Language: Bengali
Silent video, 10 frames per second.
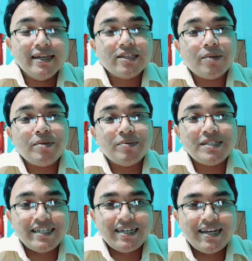তবে আমার
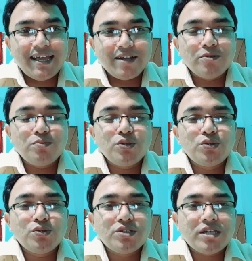চ্যানেল এখন
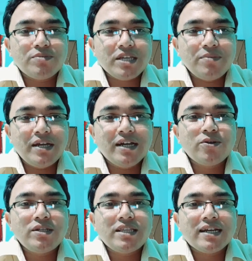পর্যন্ত সাবস্ক্রাইব না
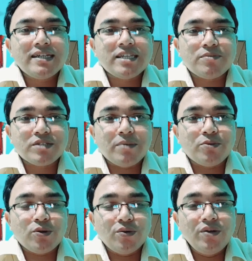করে থাকলে সাবস্ক্রাইব
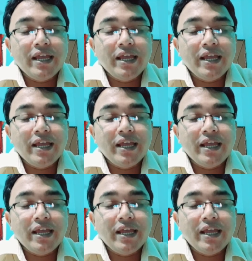করুন